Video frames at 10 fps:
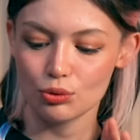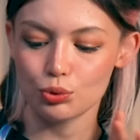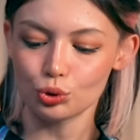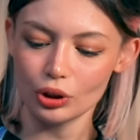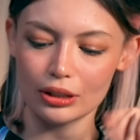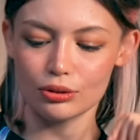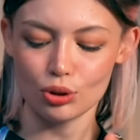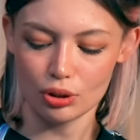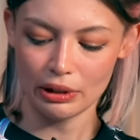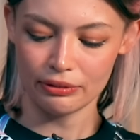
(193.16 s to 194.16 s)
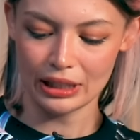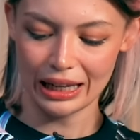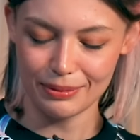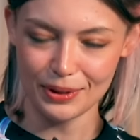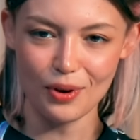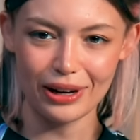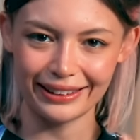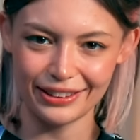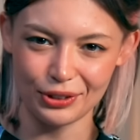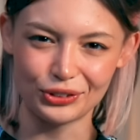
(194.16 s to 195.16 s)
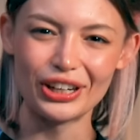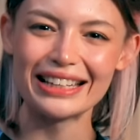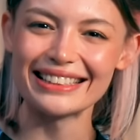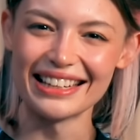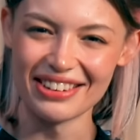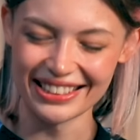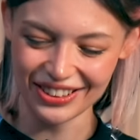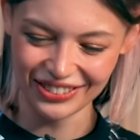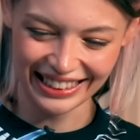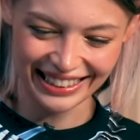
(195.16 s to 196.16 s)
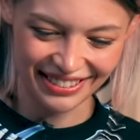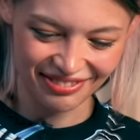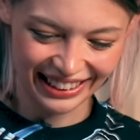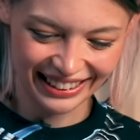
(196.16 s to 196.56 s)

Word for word: Foto yazıyorum ev sahibine. Öyle dedi. Foto yazın hemen göndereyim